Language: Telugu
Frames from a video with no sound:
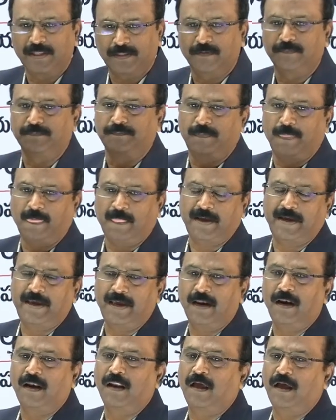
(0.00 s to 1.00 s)
క్రితం
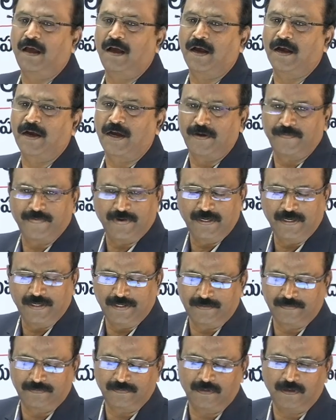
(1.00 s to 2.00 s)
కేరళ
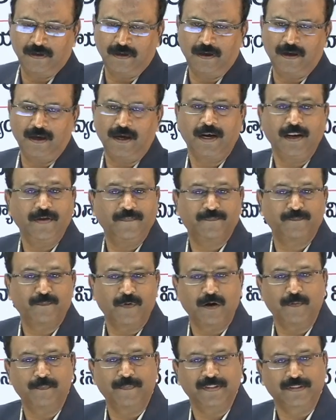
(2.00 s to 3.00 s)
గవర్నర్ అరీఫ్
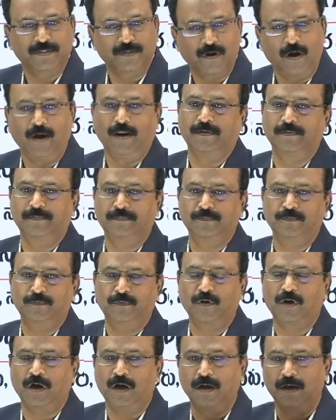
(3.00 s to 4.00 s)
మహమ్మద్ ఖాన్
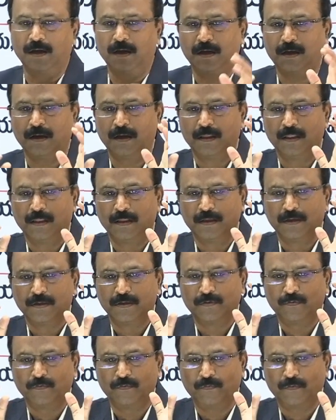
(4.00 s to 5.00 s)
ఒక
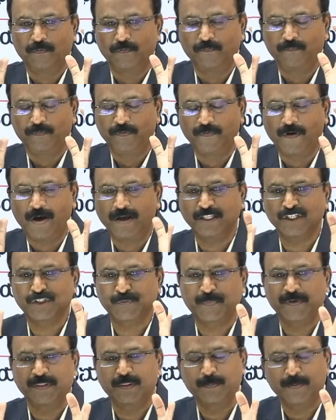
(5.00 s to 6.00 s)

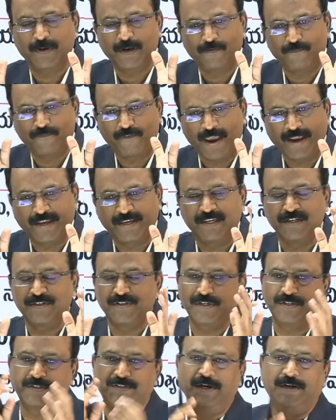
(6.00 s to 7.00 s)
వివాదాస్పదమైన వ్యాఖ్య
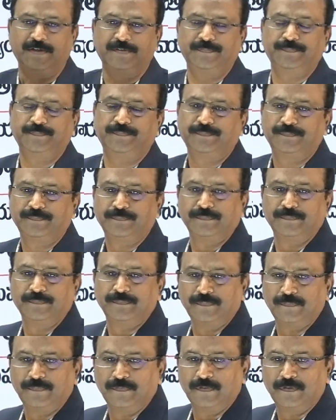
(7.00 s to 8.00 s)
చేశాడు
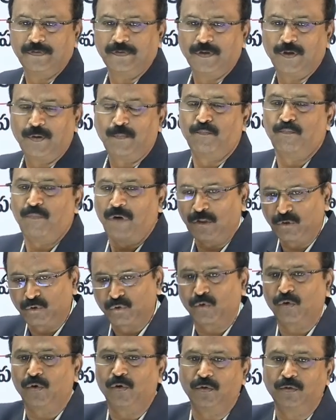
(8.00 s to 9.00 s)

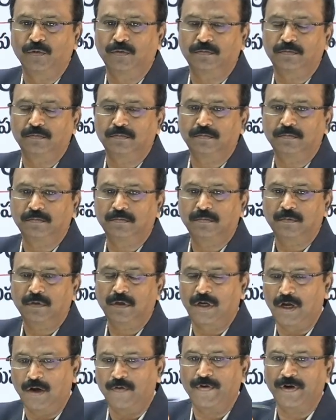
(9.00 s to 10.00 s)
మంత్రులు
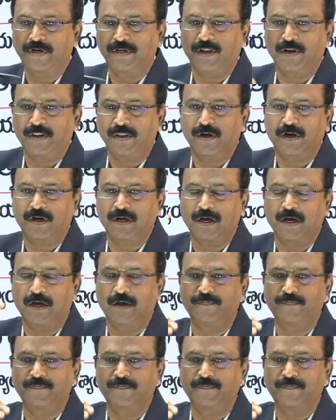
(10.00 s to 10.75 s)
గవర్నర్ యొక్క